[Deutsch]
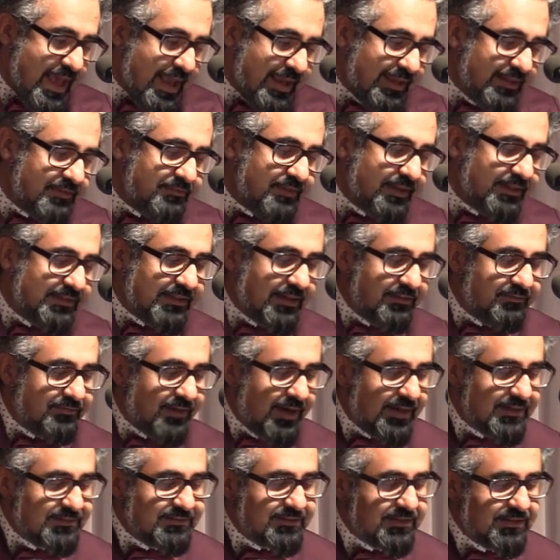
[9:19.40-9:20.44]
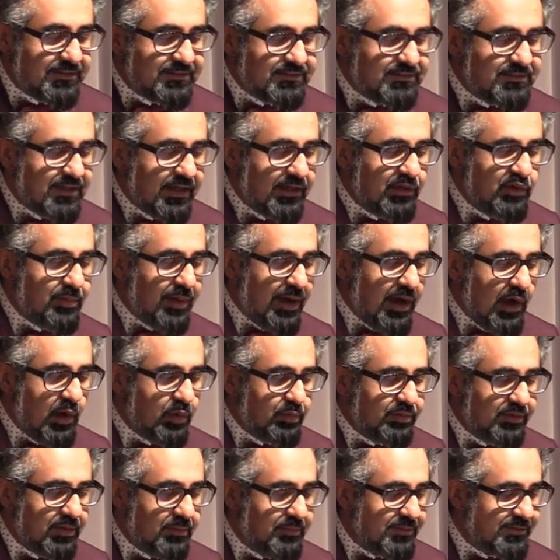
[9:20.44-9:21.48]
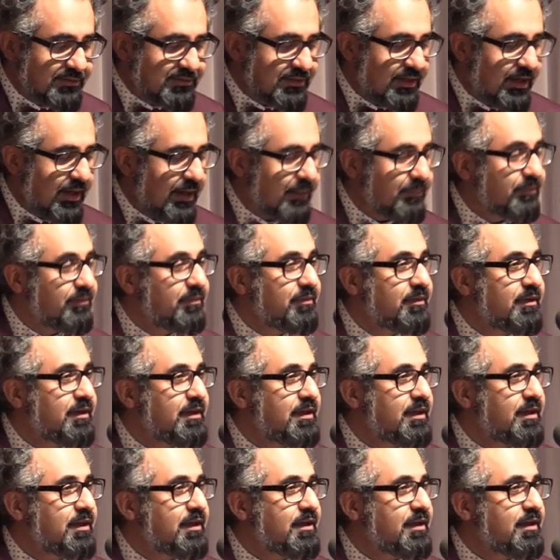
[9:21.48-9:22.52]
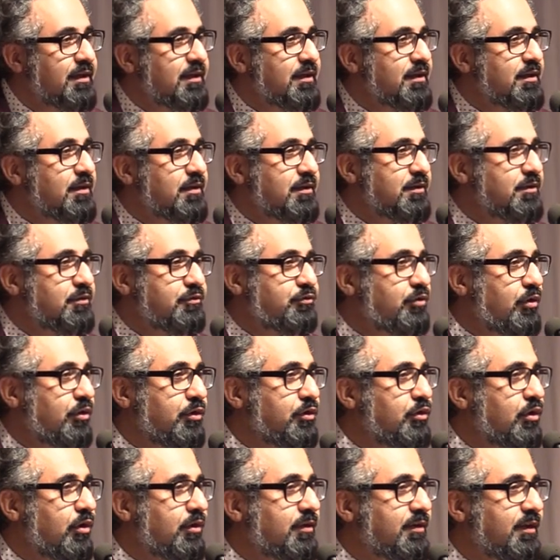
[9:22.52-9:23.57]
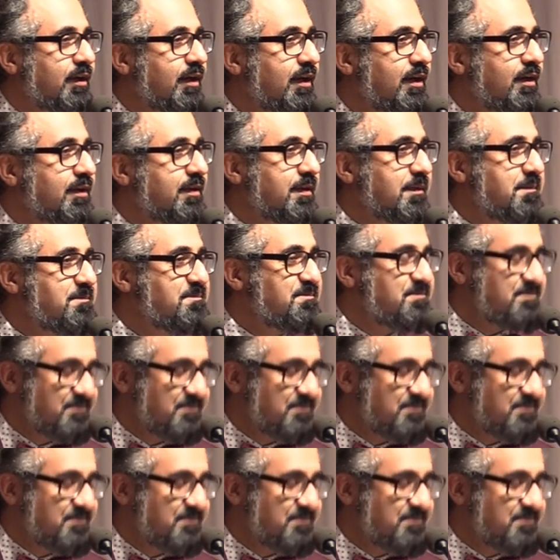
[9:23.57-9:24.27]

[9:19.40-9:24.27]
In welcher Weise ist dann überhaupt im Islam von Gott die Rede?